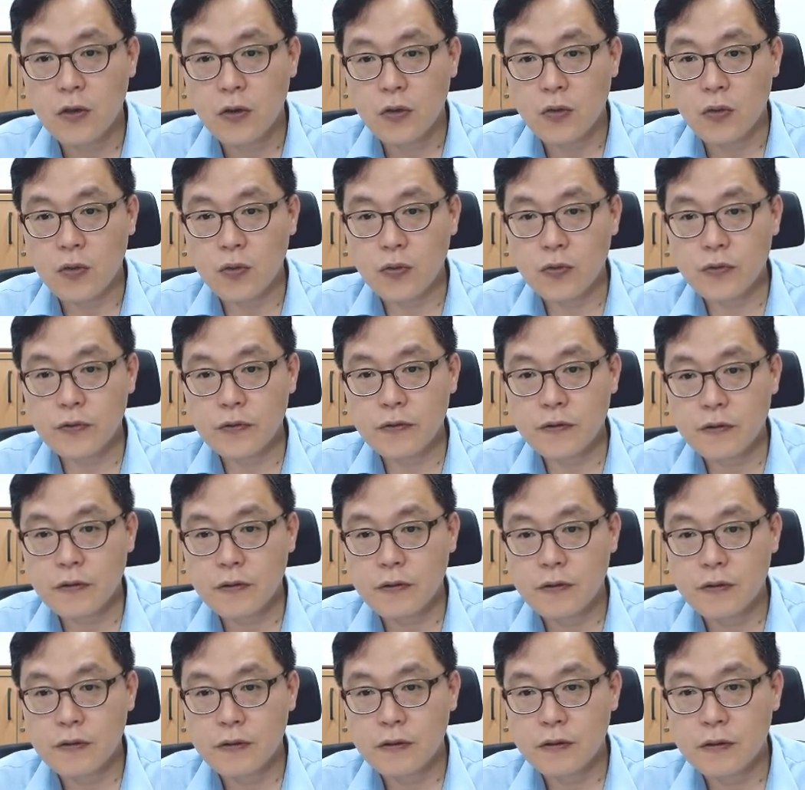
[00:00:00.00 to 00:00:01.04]
요거는
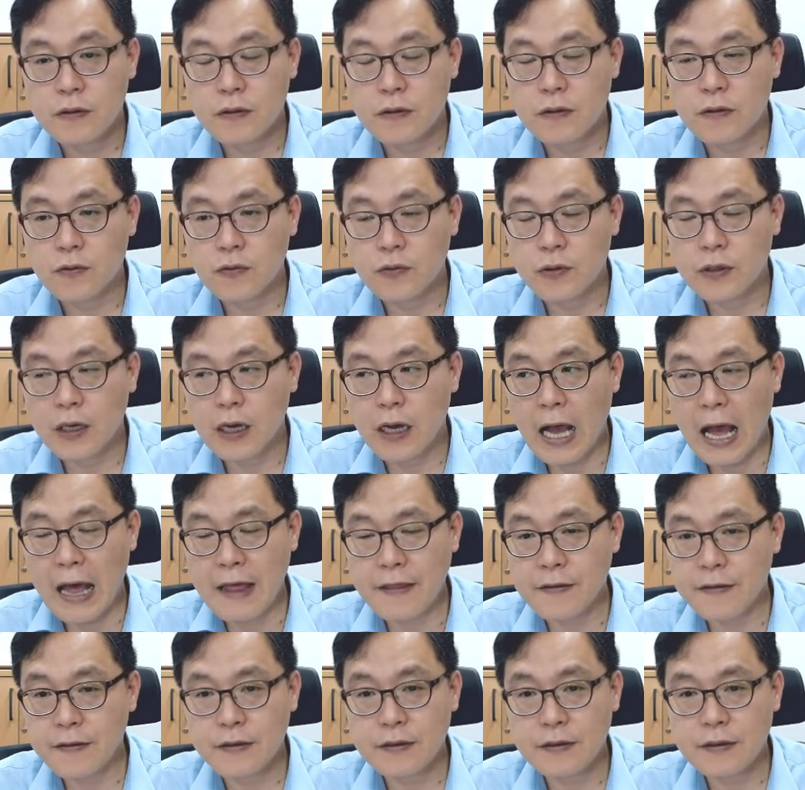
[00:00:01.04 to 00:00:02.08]
어, 우리가 안
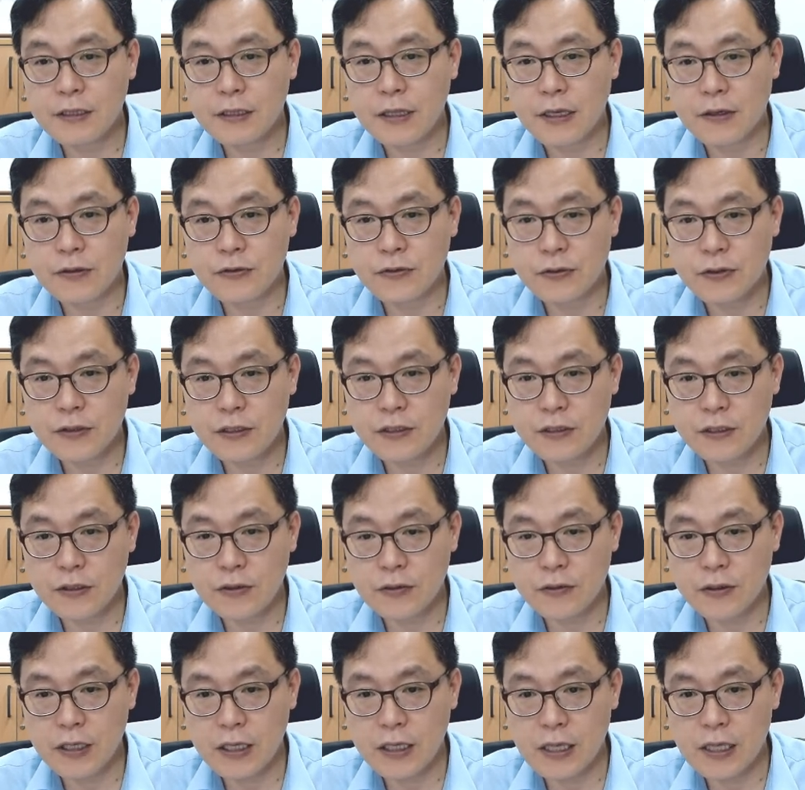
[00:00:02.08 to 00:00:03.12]
쓰는 거잖아요 그죠
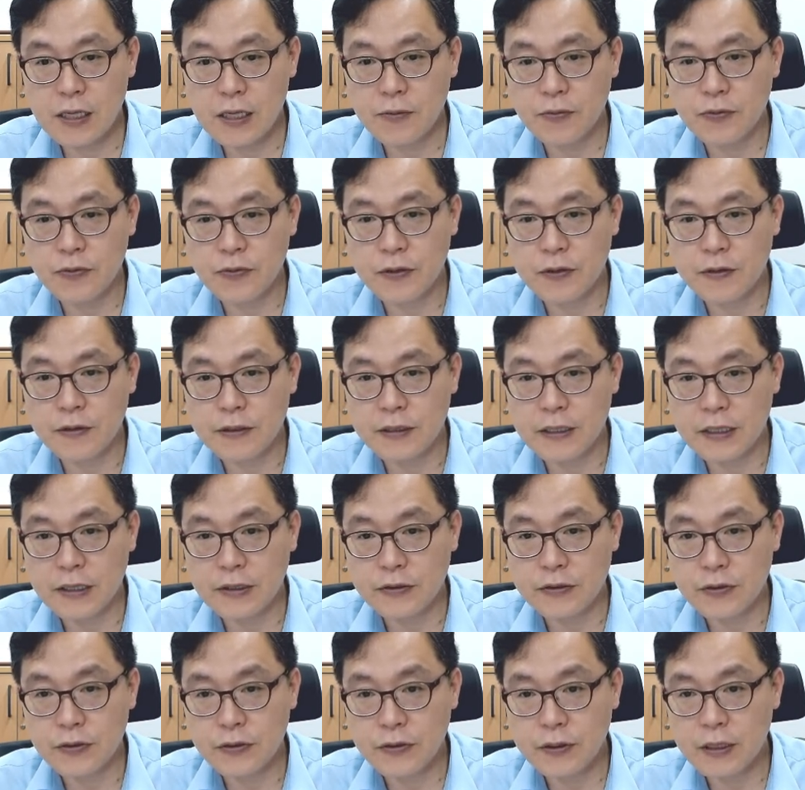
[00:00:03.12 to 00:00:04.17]
실제로는 11부터 쓰잖아요
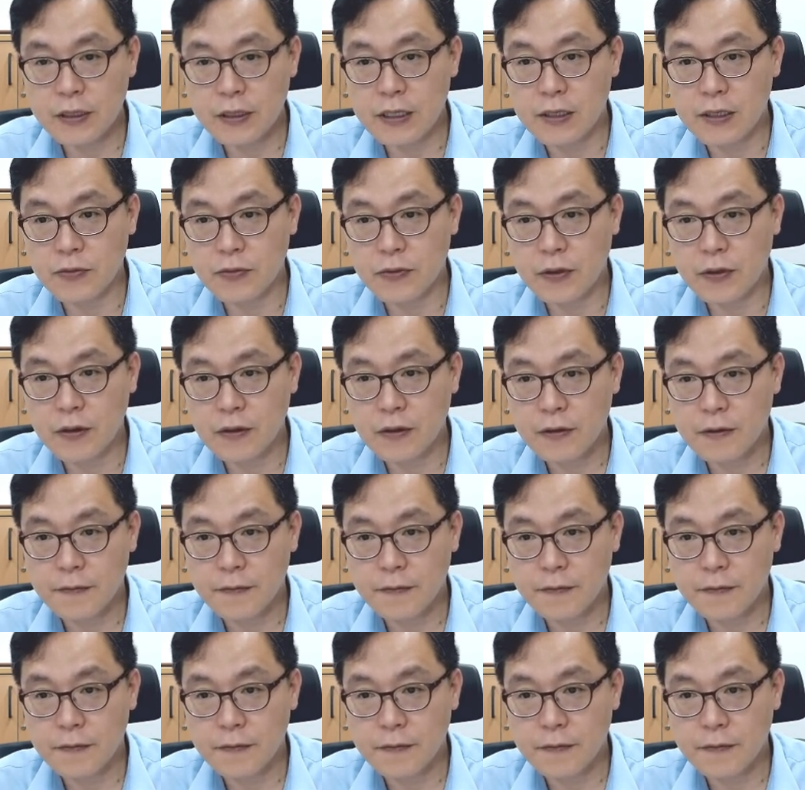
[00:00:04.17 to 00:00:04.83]
그죠 11부터